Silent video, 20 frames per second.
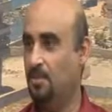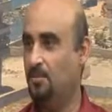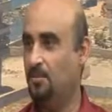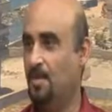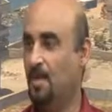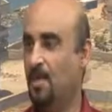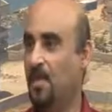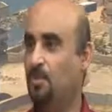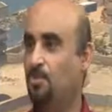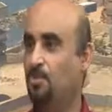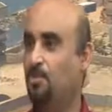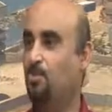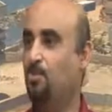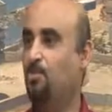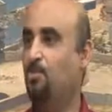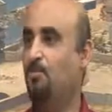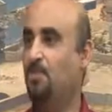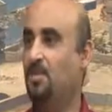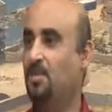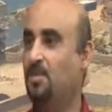لمرحلة
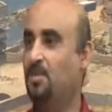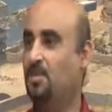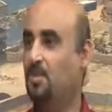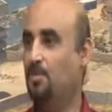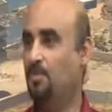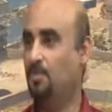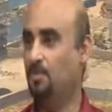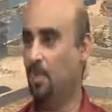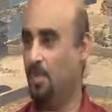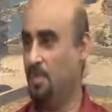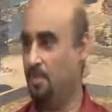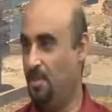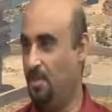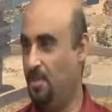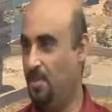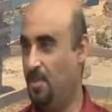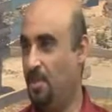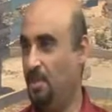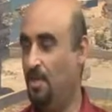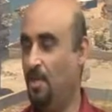دخول المدرسة وما
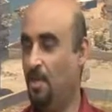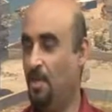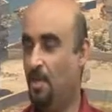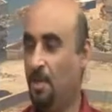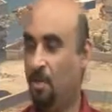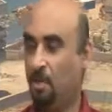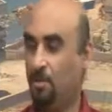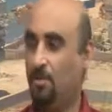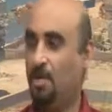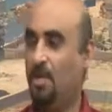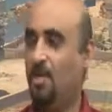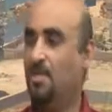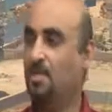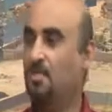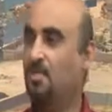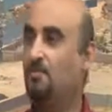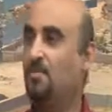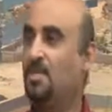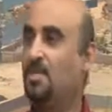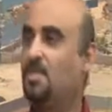قبلها ومرحلة
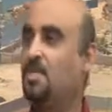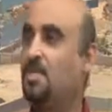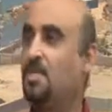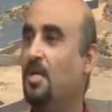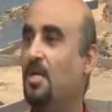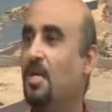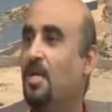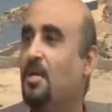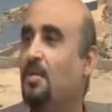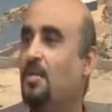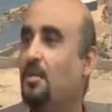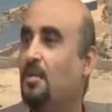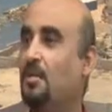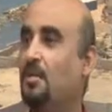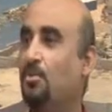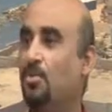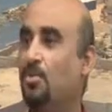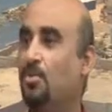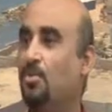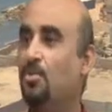المدرسة لغاية
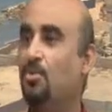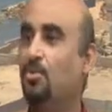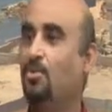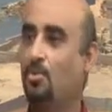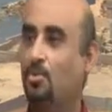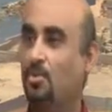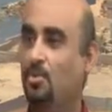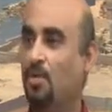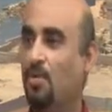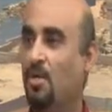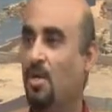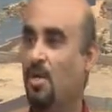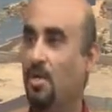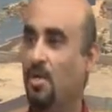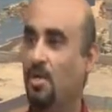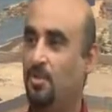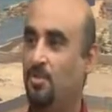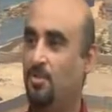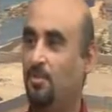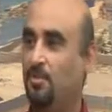البلوغ
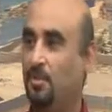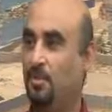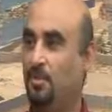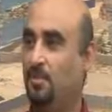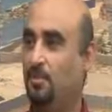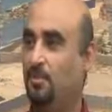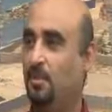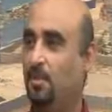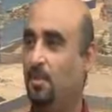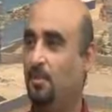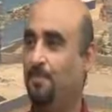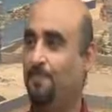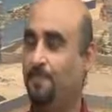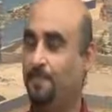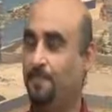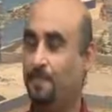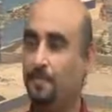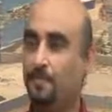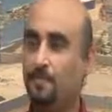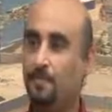والمراهقة دول نعتبرهم